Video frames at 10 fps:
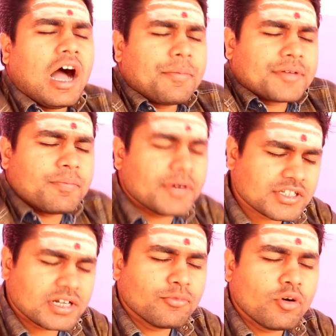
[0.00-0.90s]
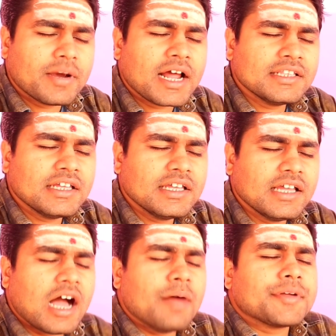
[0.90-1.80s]
आपके परिश्रम को बढ़ा
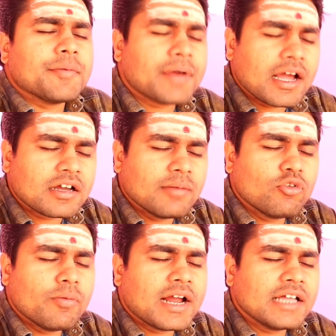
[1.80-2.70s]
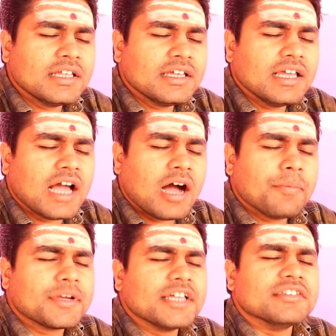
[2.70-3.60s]
देंगे आपके पराक्रम को बढ़ा देंगे
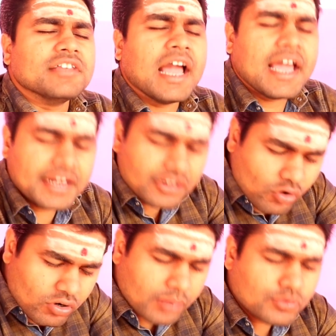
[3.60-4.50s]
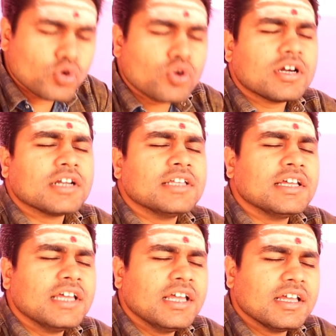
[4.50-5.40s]
आपके धैर्य को कमजोर कर
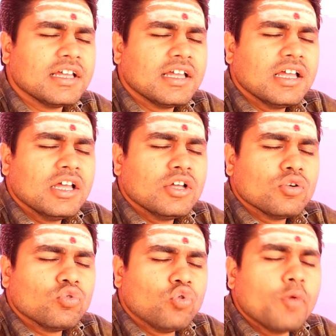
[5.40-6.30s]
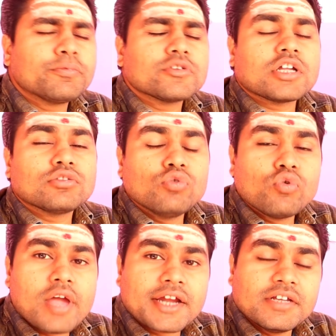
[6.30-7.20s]
देंगे गुप्त
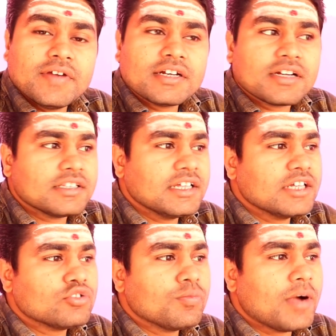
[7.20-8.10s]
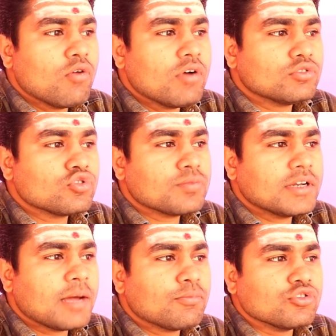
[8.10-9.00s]
शत्रु को एक्टिवेट कर देंगे छुपा हुआ
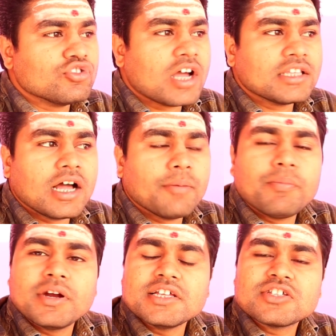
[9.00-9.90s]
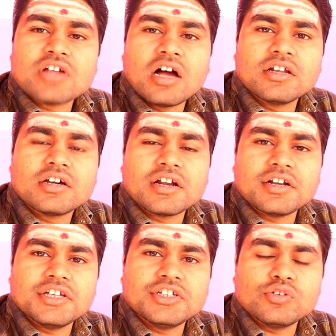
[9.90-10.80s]
दुश्मन आपको ज्यादा परेशान
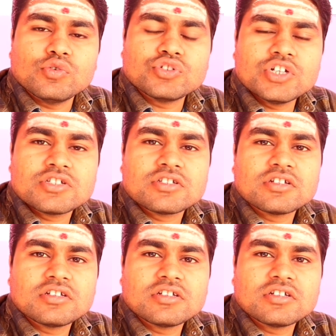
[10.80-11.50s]
करने की कोशिश